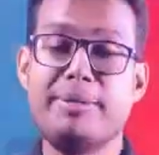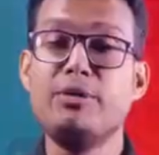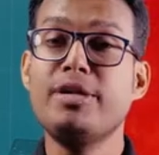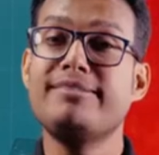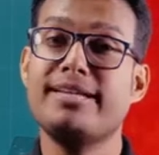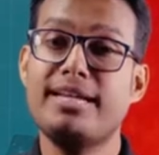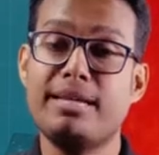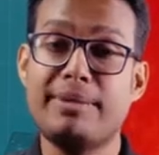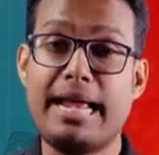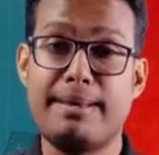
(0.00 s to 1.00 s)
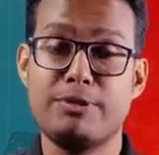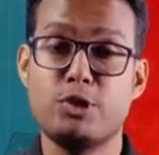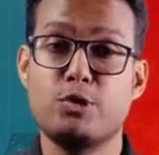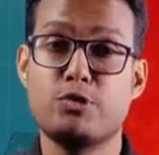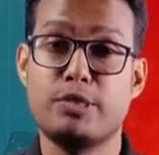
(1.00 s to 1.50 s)
বি ইউনিট সেকেন্ড টাইম
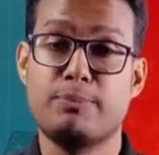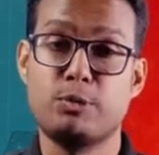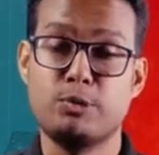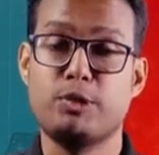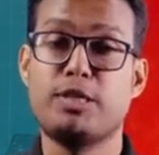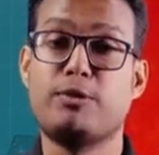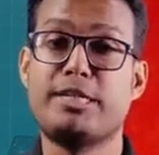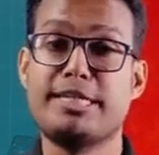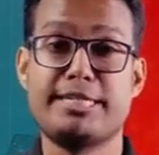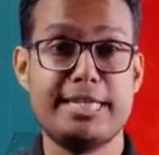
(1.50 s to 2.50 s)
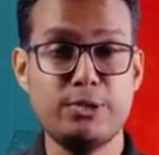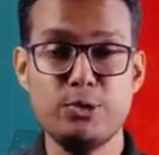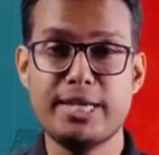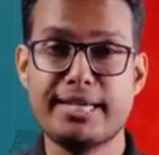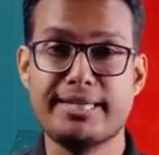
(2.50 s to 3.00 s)
অ্যাডমিশন কোর্সে প্রস্তুতি নাও দেশের যে
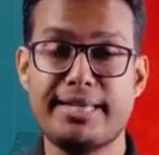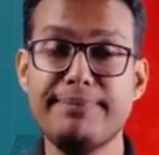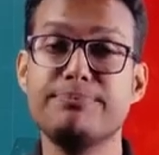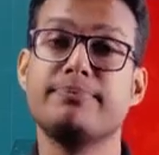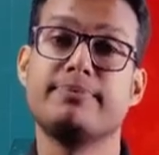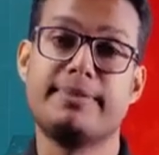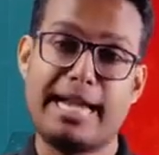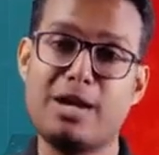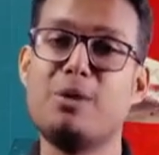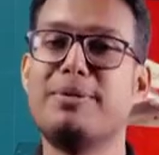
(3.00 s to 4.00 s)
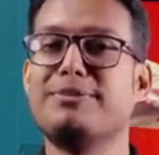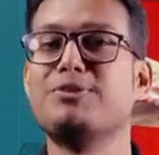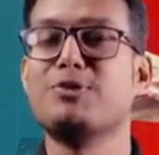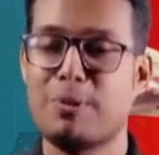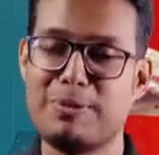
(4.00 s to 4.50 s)
কোনো জায়গা থেকে দেখা হবে
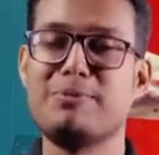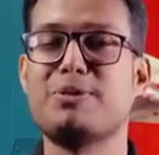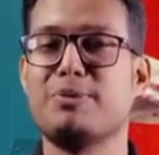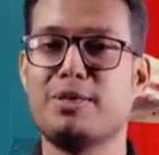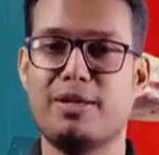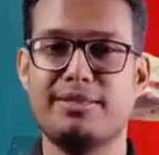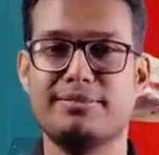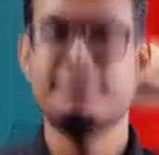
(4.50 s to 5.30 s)
স্বপ্নের বিশ্ববিদ্যালয়ে